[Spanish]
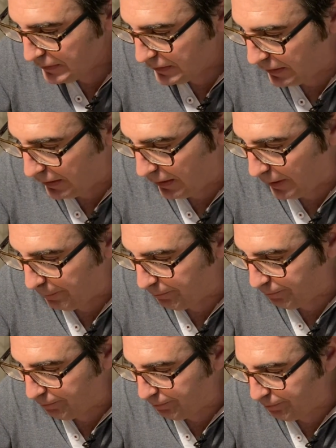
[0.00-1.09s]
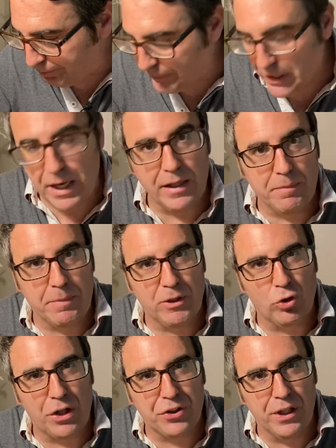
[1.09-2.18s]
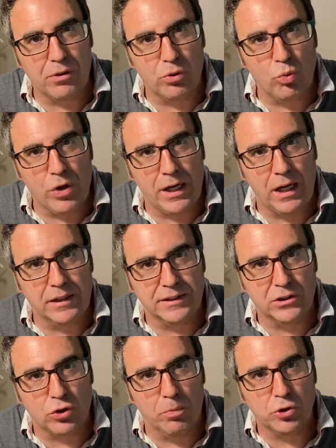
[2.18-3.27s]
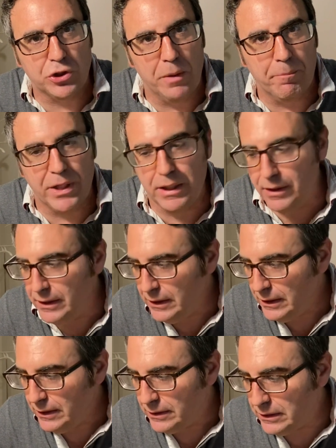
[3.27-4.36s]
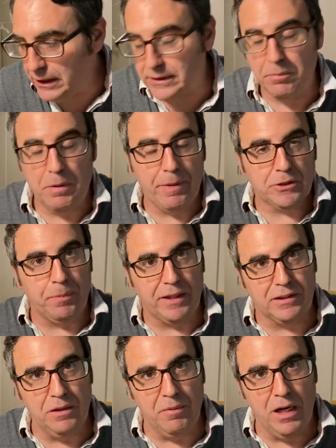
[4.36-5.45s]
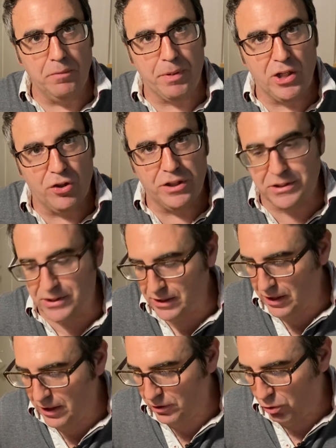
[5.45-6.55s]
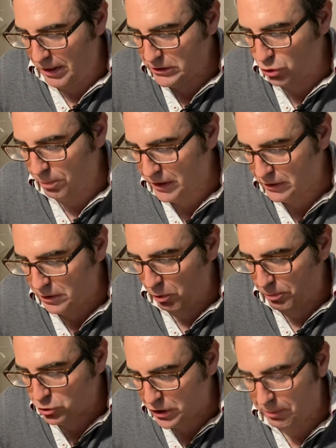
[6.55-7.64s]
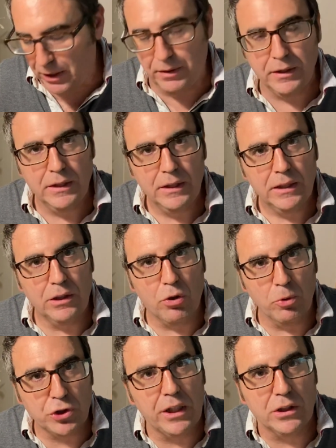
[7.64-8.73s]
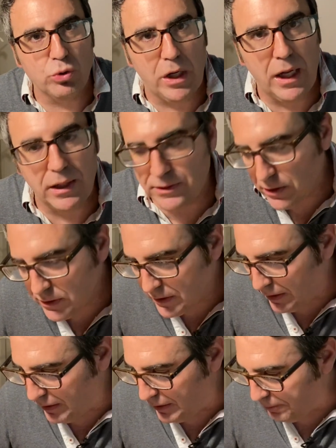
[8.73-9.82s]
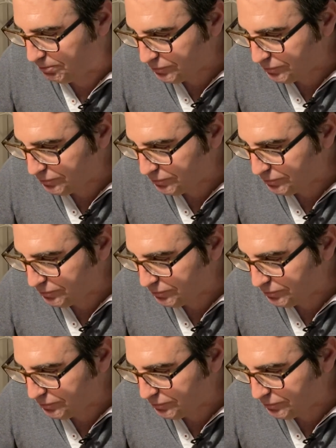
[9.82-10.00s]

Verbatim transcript: y nada, a mí me toca hacer un análisis como siempre desde mi perspectiva periodística lo más objetivo posible. Y como sé que es un análisis que,